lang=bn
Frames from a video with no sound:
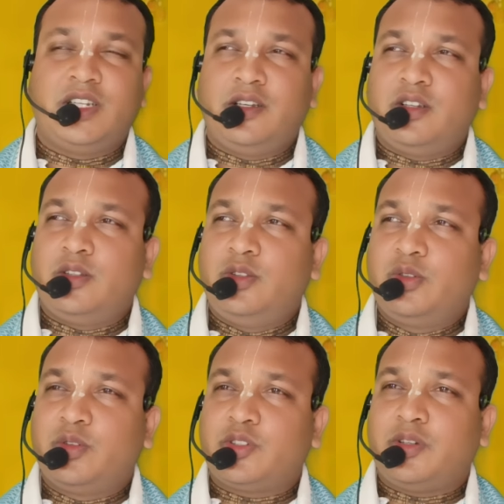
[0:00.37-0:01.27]
দুঃখ
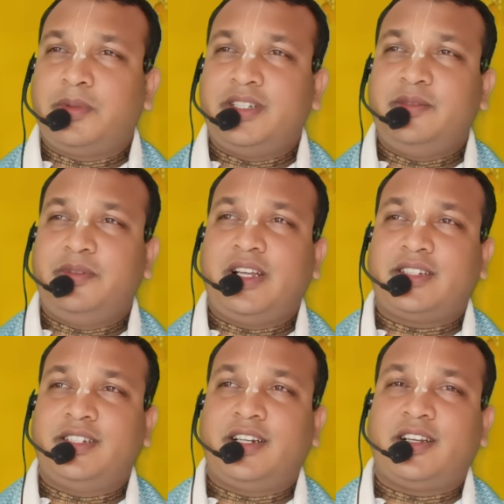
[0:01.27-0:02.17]
সবার জীবনে আসে
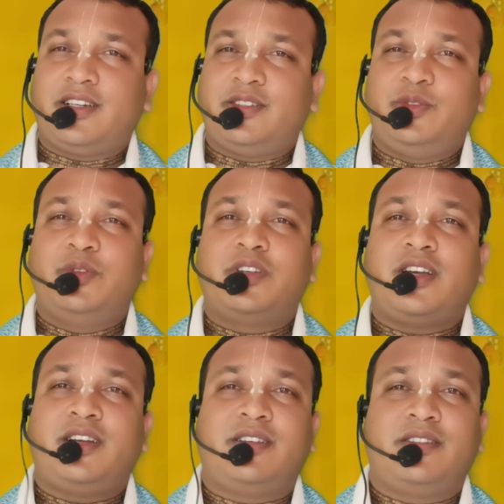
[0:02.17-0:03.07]
না দুঃখটা
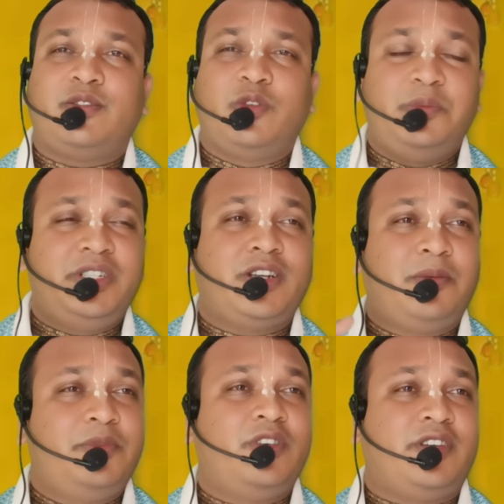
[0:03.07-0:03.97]
অভিশাপ
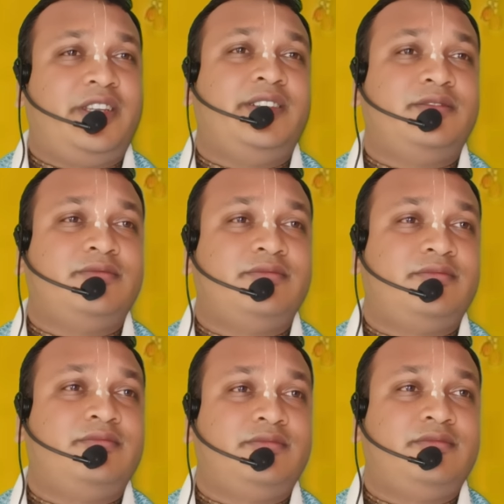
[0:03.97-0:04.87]
নয়
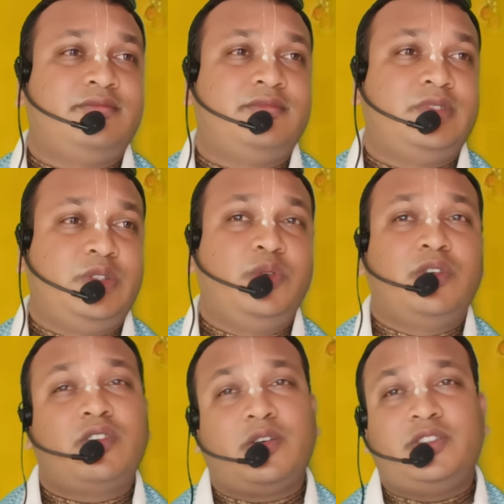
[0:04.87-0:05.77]
দুঃখটা
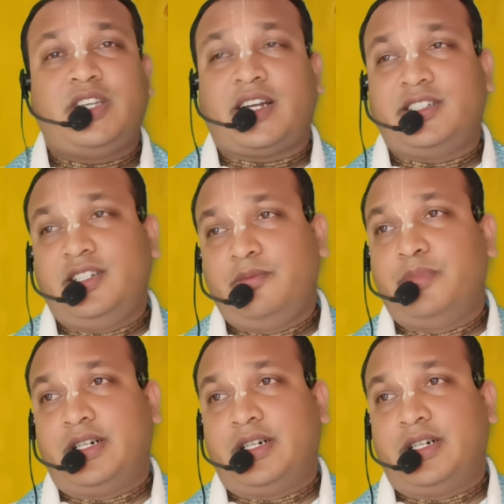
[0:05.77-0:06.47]
হচ্ছে আশীর্বাদ